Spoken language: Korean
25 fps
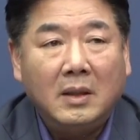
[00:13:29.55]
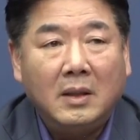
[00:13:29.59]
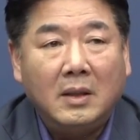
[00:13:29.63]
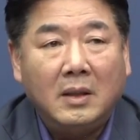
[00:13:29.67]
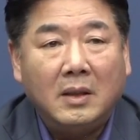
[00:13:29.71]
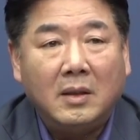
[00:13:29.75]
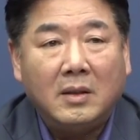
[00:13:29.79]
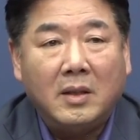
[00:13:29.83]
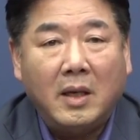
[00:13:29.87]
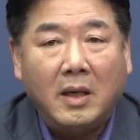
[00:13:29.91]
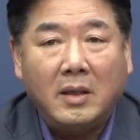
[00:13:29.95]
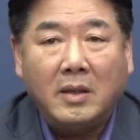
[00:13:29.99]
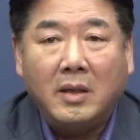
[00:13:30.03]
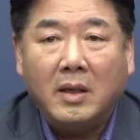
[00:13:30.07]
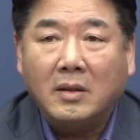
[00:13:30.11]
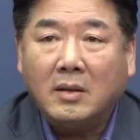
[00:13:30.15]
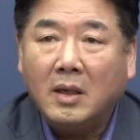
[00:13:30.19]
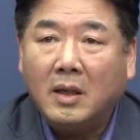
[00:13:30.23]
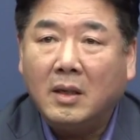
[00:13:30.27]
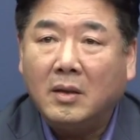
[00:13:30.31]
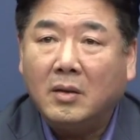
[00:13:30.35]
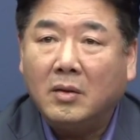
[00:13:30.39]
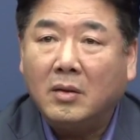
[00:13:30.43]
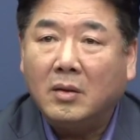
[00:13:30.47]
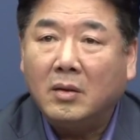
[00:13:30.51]
예,
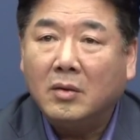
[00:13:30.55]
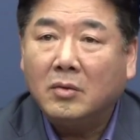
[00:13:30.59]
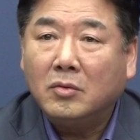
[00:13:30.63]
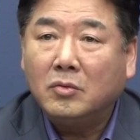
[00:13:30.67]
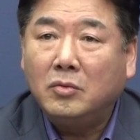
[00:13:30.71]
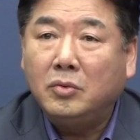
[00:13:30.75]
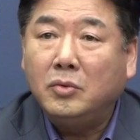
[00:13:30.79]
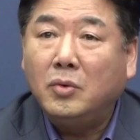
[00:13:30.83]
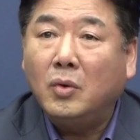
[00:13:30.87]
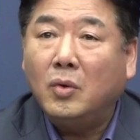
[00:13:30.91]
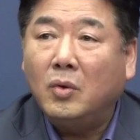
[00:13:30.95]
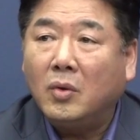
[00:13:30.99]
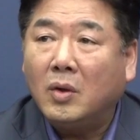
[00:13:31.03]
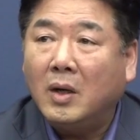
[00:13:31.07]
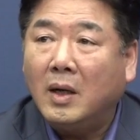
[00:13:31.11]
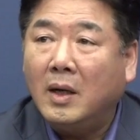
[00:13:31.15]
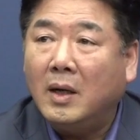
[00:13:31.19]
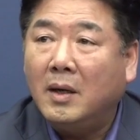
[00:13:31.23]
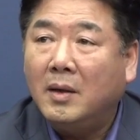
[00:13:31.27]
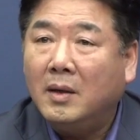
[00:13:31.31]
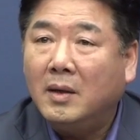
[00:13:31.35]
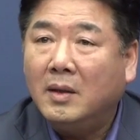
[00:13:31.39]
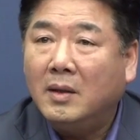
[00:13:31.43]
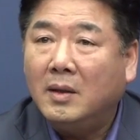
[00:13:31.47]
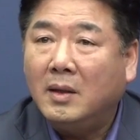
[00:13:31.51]
재생산
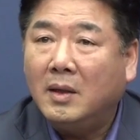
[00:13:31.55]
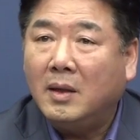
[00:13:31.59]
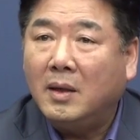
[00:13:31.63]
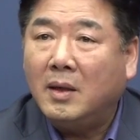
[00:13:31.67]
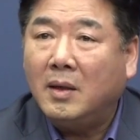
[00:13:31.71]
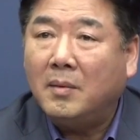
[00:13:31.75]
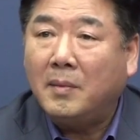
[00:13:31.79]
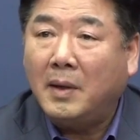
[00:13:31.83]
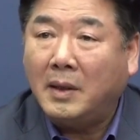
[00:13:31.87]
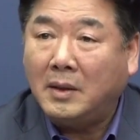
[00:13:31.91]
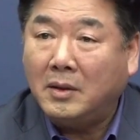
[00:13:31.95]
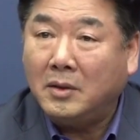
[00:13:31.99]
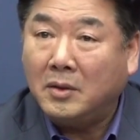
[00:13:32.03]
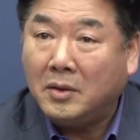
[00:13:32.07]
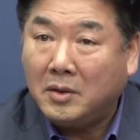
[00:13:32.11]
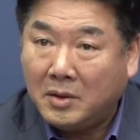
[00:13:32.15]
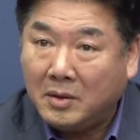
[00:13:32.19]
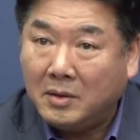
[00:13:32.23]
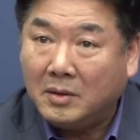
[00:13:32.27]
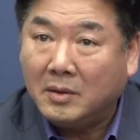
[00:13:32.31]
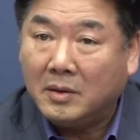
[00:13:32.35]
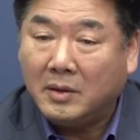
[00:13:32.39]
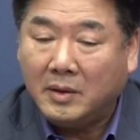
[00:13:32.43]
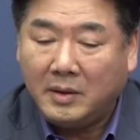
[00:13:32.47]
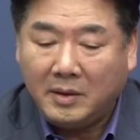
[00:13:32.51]
구조가 아,
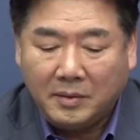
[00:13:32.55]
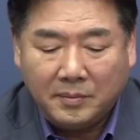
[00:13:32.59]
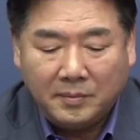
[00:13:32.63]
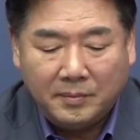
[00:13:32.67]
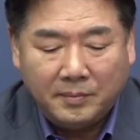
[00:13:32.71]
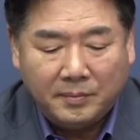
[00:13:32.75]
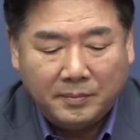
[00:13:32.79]
만들어지는 거예요.